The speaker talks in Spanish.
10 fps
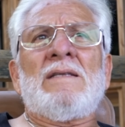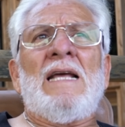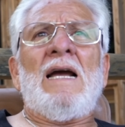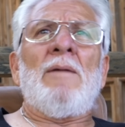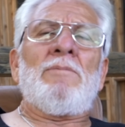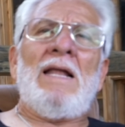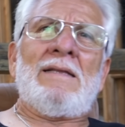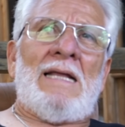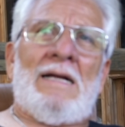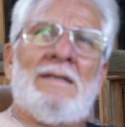Deja
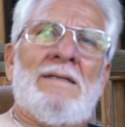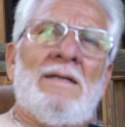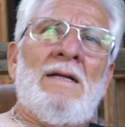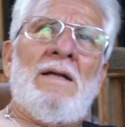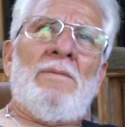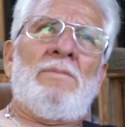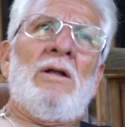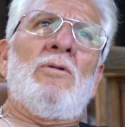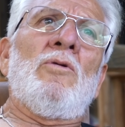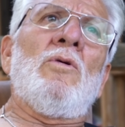plata,
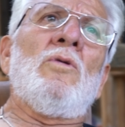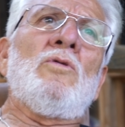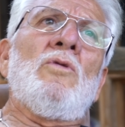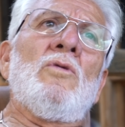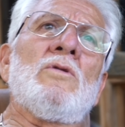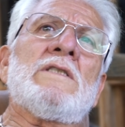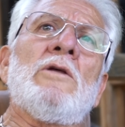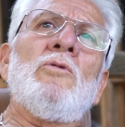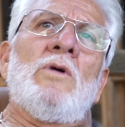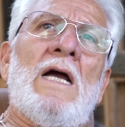pero no, no nos
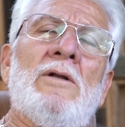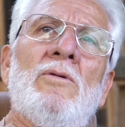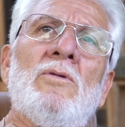educa, no